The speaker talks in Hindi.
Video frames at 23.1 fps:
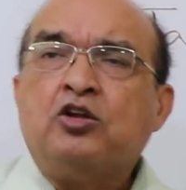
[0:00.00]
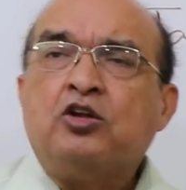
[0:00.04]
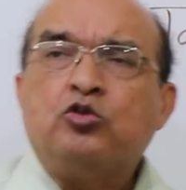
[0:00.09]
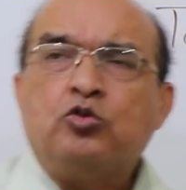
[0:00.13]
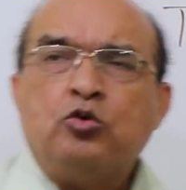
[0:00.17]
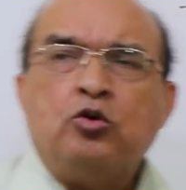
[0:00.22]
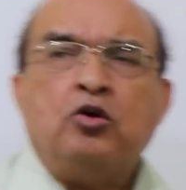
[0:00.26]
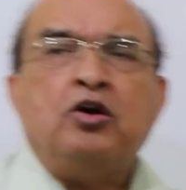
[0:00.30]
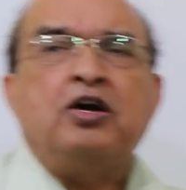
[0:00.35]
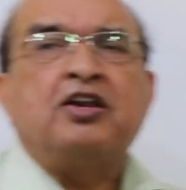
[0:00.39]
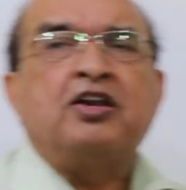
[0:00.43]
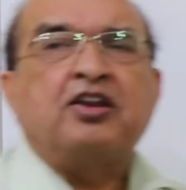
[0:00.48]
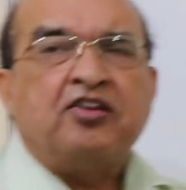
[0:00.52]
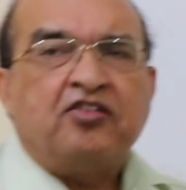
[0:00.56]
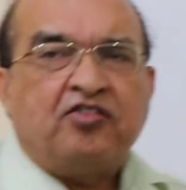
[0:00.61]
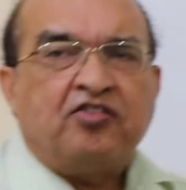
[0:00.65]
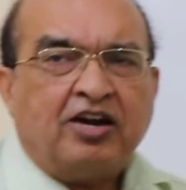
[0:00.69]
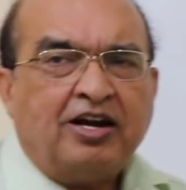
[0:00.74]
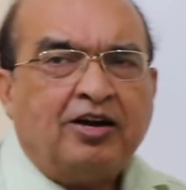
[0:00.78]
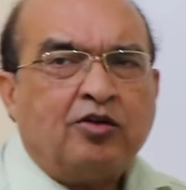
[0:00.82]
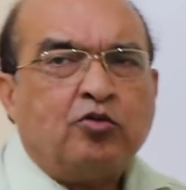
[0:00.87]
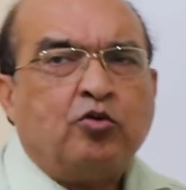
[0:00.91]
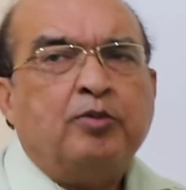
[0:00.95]
तो
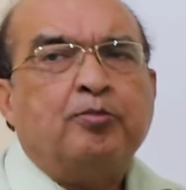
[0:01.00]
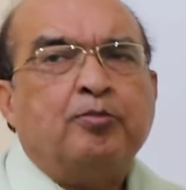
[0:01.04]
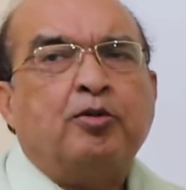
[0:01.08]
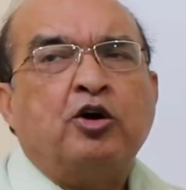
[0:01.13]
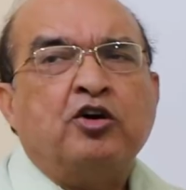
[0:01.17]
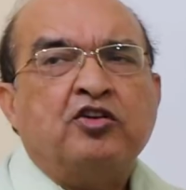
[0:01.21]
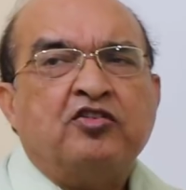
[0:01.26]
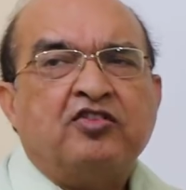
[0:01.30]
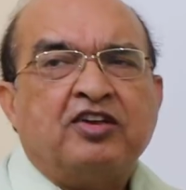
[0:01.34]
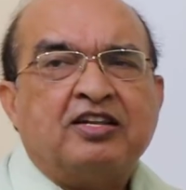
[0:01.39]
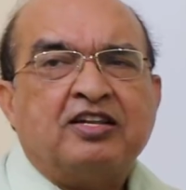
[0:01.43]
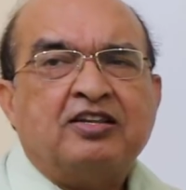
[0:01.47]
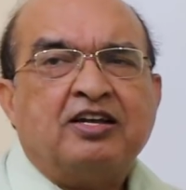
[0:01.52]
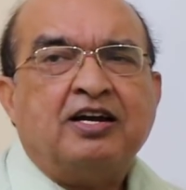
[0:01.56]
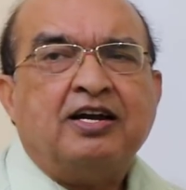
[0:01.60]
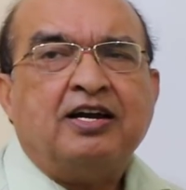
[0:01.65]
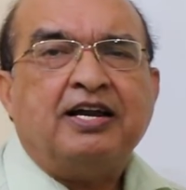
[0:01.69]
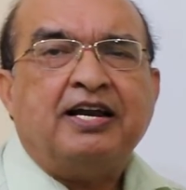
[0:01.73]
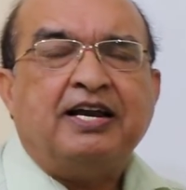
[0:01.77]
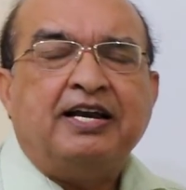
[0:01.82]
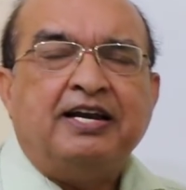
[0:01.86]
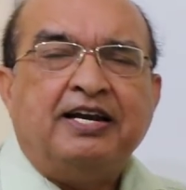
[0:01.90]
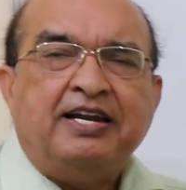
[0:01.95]
रिजल्ट कोई बहुत ज्यादा
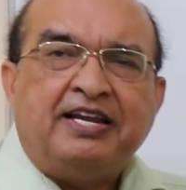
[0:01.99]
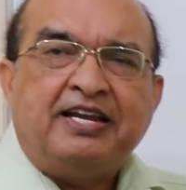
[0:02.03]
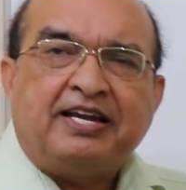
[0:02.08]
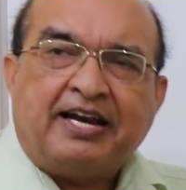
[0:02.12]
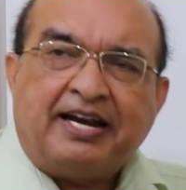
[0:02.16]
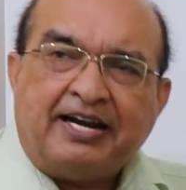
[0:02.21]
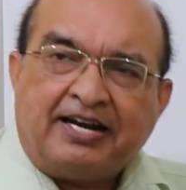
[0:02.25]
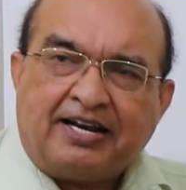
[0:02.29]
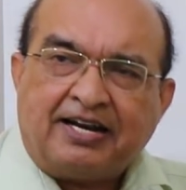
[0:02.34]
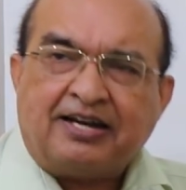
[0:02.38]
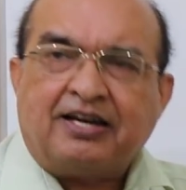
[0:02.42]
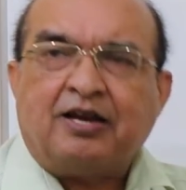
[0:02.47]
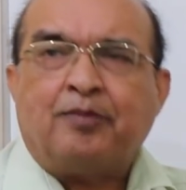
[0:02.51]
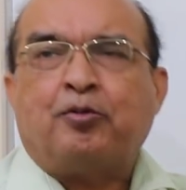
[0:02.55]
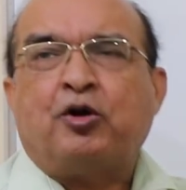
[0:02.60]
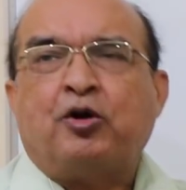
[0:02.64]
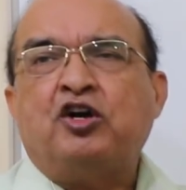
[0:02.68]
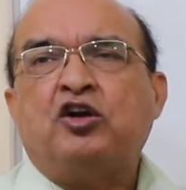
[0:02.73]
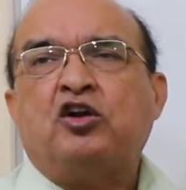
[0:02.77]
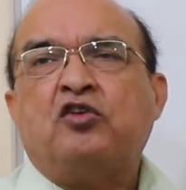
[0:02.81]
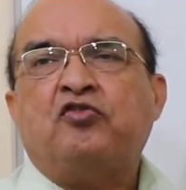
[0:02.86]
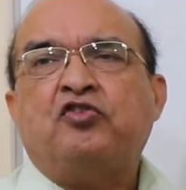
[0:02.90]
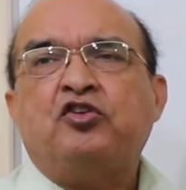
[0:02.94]
इंडिकेटर के
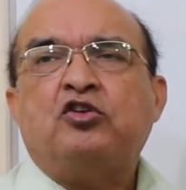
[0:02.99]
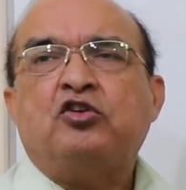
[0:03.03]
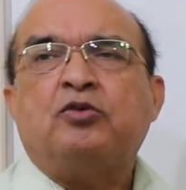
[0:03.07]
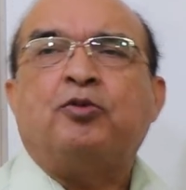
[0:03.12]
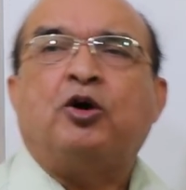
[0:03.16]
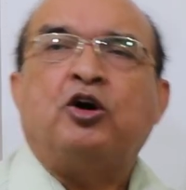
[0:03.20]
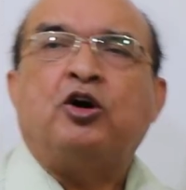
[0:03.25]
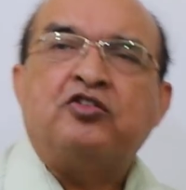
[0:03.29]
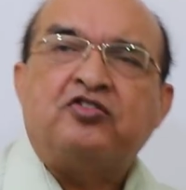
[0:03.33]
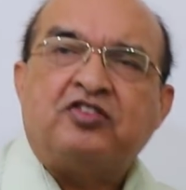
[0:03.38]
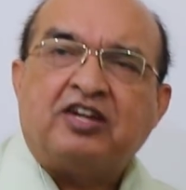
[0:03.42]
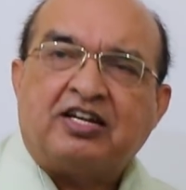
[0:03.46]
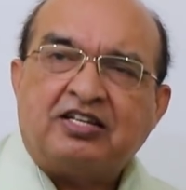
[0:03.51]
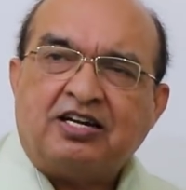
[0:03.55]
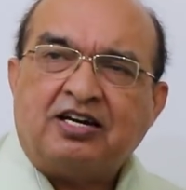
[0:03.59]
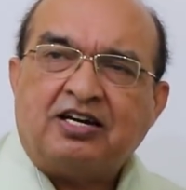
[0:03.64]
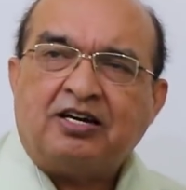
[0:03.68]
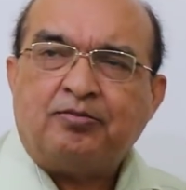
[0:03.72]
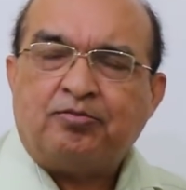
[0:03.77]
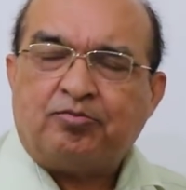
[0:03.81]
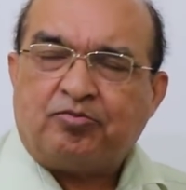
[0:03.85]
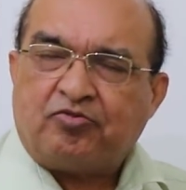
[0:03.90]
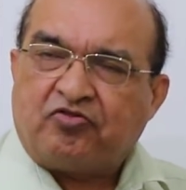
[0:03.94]
पॉइंट ऑफ व्यू से बहुत
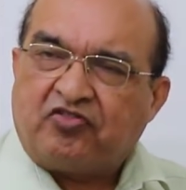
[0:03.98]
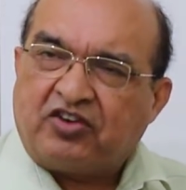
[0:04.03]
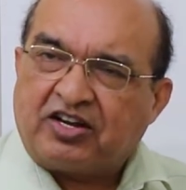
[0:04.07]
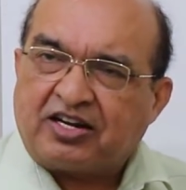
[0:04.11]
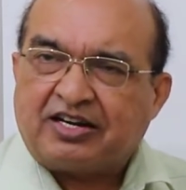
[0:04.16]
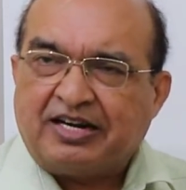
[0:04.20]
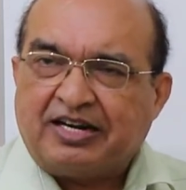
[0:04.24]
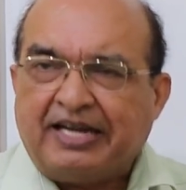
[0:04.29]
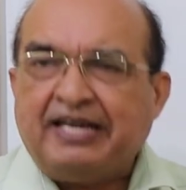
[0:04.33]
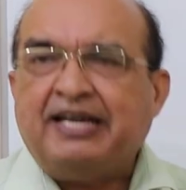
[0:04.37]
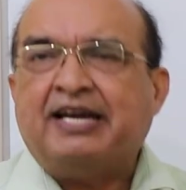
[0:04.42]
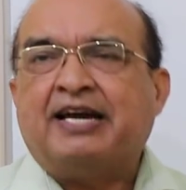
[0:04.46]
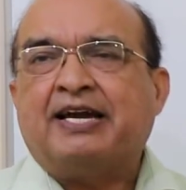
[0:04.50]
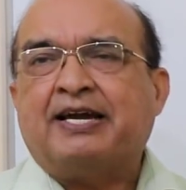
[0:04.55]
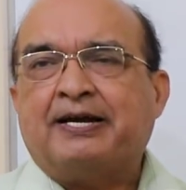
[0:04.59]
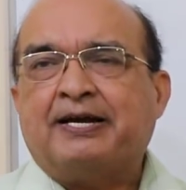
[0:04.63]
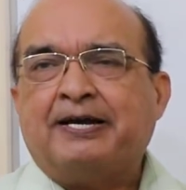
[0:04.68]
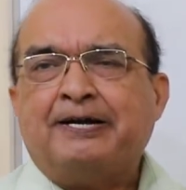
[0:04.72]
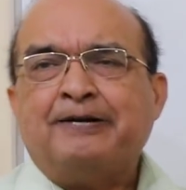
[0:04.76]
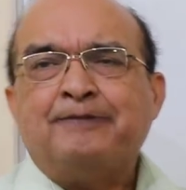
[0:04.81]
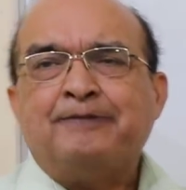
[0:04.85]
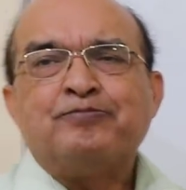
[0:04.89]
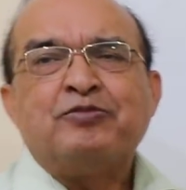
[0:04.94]
ज्यादा फर्क नहीं
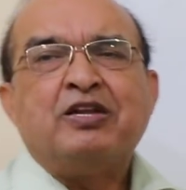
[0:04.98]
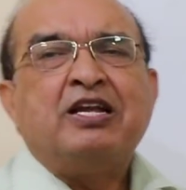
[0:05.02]
आएगा